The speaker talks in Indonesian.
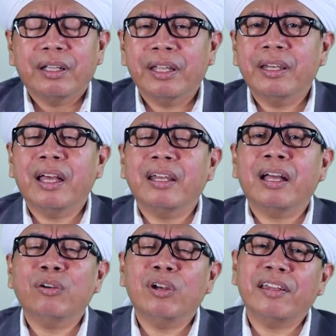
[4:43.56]
Inna
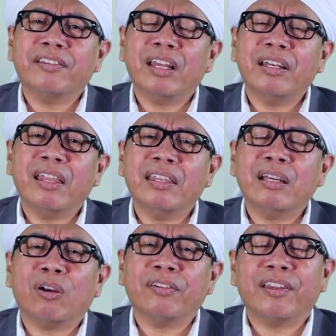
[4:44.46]
nahnu nazzalna
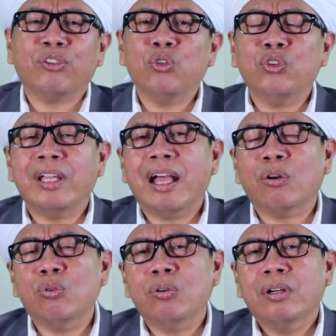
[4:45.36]
dzikra sesungguhnya
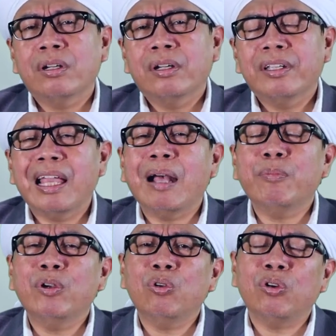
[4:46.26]
aku yang
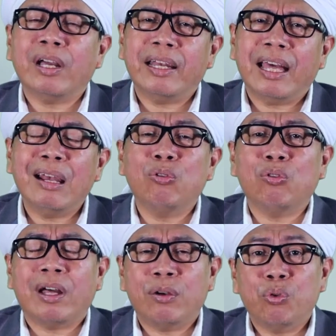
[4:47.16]
menurunkan
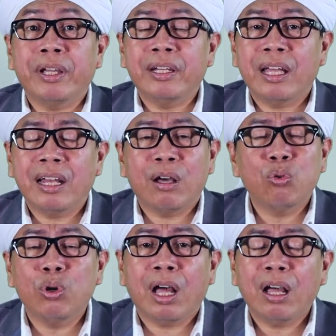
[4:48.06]
Al-Qur'an wa inna
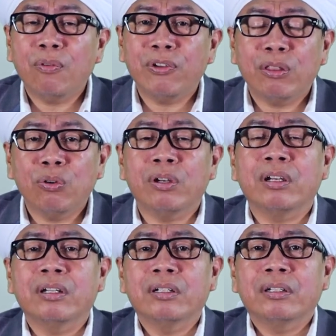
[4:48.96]
lahu lahafizun.
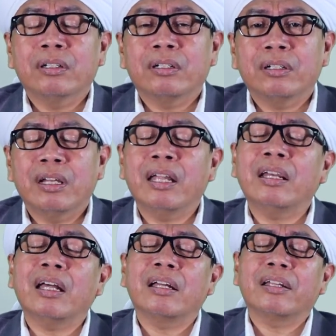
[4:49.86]

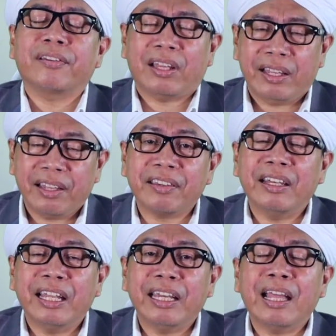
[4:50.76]
Dan saya
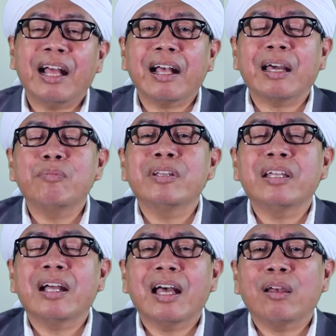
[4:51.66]
sendiri yang akan
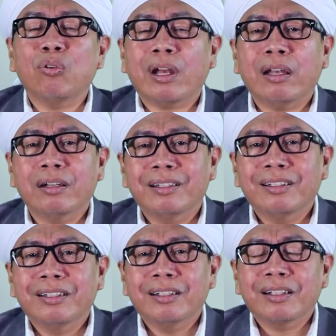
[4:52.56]
menjaga Al-Qur'an.
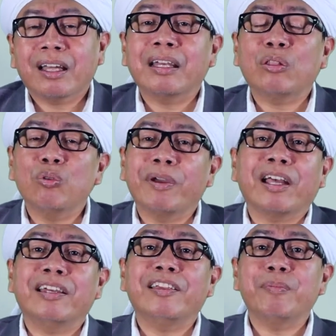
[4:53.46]
Karena itu
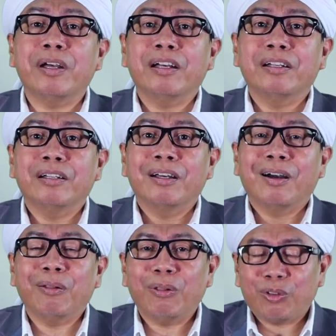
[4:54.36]
mekanisme
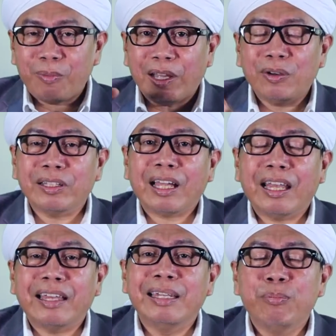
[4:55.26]
Allah Subhanahu wa
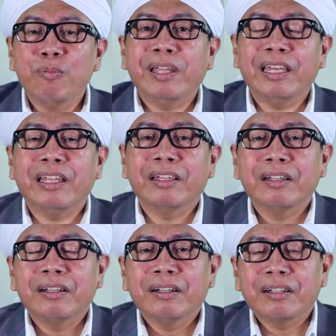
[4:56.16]
taala di bumi ini
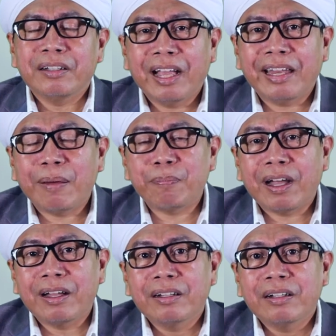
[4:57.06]
dengan apa?